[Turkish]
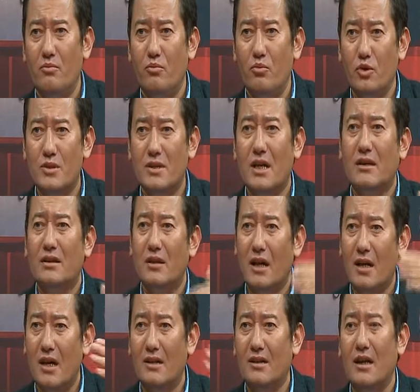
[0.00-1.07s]
bu insanları
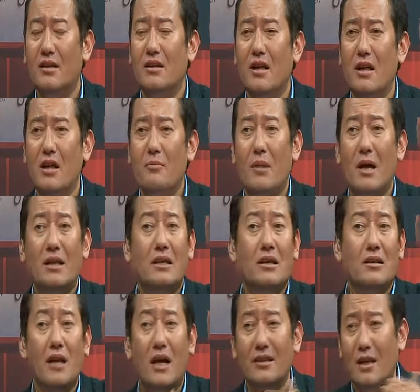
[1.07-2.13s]
hakikaten belki
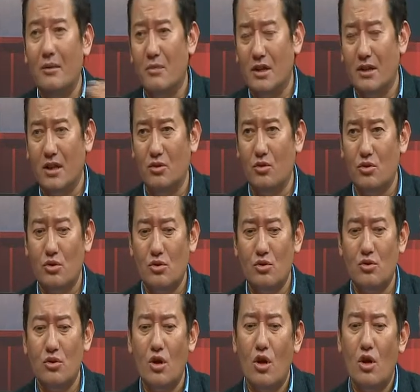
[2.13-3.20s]
yıllardan beri tanıyorsunuz.